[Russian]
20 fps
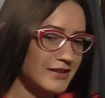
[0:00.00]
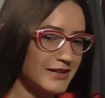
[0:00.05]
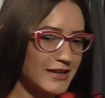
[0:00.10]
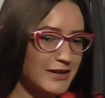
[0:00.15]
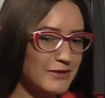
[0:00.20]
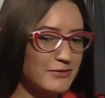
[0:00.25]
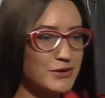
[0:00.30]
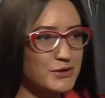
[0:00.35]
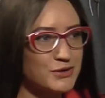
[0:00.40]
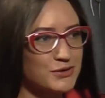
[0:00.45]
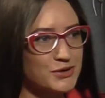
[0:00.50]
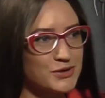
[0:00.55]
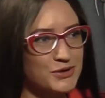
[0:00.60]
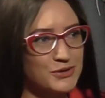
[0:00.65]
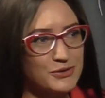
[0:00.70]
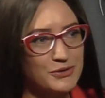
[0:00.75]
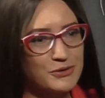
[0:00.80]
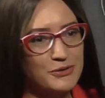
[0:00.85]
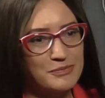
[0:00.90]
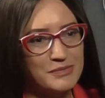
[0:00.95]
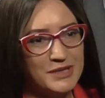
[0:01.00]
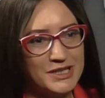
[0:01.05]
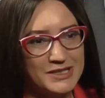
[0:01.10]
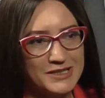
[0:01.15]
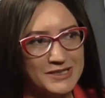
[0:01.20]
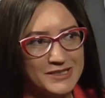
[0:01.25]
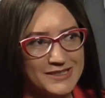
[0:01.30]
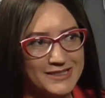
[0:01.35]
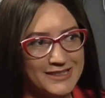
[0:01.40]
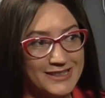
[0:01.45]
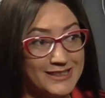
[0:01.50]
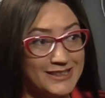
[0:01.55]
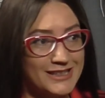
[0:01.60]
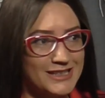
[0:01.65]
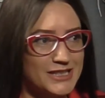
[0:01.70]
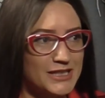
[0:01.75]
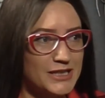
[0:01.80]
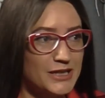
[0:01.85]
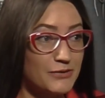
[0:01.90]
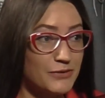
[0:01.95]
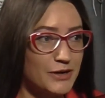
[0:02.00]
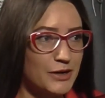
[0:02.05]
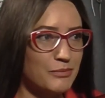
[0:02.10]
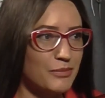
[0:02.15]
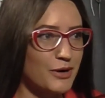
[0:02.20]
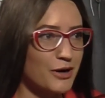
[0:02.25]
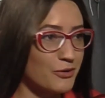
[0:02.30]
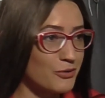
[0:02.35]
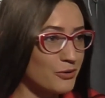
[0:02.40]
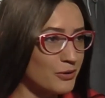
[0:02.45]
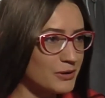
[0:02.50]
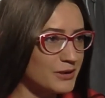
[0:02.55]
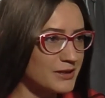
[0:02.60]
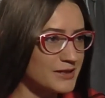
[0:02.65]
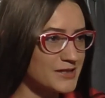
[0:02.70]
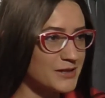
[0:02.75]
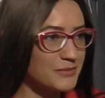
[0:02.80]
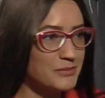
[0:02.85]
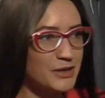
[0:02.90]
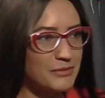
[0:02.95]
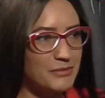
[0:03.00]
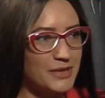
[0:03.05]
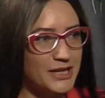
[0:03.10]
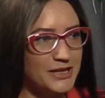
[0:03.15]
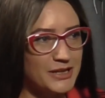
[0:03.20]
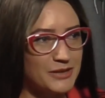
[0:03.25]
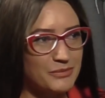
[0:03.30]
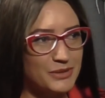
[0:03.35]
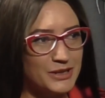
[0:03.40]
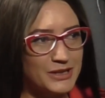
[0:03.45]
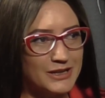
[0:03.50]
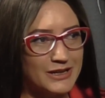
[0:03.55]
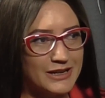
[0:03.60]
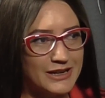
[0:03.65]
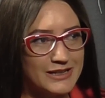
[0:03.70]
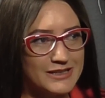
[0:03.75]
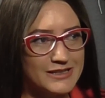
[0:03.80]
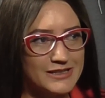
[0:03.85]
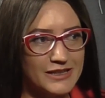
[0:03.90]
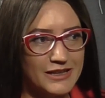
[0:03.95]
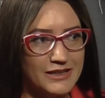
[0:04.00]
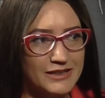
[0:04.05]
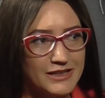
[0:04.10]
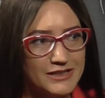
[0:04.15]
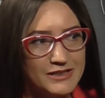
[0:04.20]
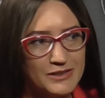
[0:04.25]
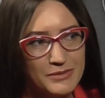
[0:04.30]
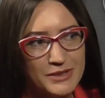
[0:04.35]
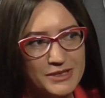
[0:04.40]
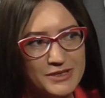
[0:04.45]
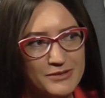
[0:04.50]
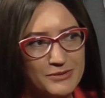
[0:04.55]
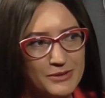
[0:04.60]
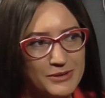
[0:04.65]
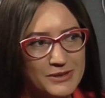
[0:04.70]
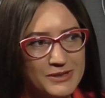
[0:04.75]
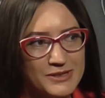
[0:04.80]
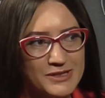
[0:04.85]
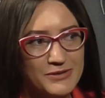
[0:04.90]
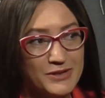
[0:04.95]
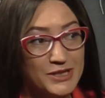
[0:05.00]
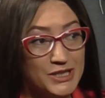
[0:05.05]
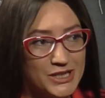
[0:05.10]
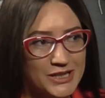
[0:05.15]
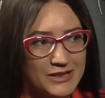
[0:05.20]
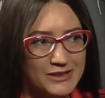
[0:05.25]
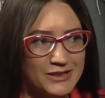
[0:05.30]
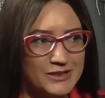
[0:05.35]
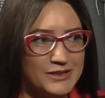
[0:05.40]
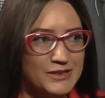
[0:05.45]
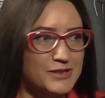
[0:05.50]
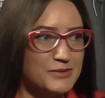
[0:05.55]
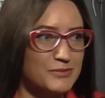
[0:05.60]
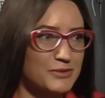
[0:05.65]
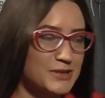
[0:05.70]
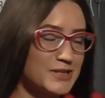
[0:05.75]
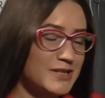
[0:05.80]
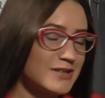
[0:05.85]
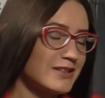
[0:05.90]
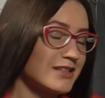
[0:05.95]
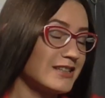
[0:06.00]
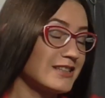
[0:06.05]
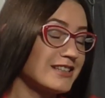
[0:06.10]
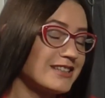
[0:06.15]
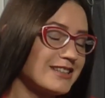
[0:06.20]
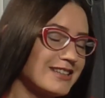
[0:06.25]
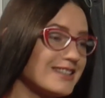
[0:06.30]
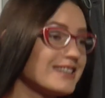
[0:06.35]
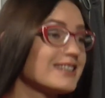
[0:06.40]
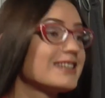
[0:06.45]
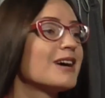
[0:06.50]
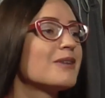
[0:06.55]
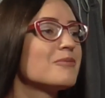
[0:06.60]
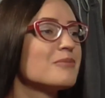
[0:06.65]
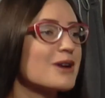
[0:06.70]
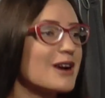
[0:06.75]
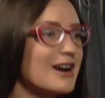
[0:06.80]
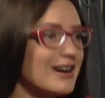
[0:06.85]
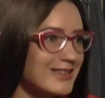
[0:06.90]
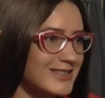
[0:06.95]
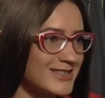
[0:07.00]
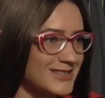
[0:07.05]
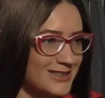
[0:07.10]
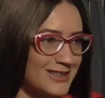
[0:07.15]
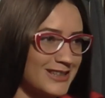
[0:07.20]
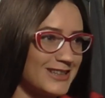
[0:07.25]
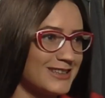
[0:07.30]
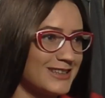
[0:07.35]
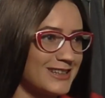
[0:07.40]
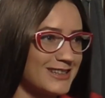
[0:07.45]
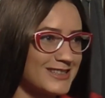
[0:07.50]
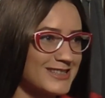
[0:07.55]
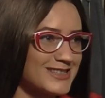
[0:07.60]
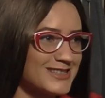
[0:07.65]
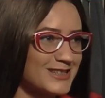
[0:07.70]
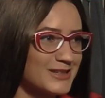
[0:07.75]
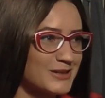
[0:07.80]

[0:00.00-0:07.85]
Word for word: Я вижу, что питерская дождливая погода, тем не менее прекрасная, она тебя сегодня совершенно не смутила, и ты таки добрался до нас.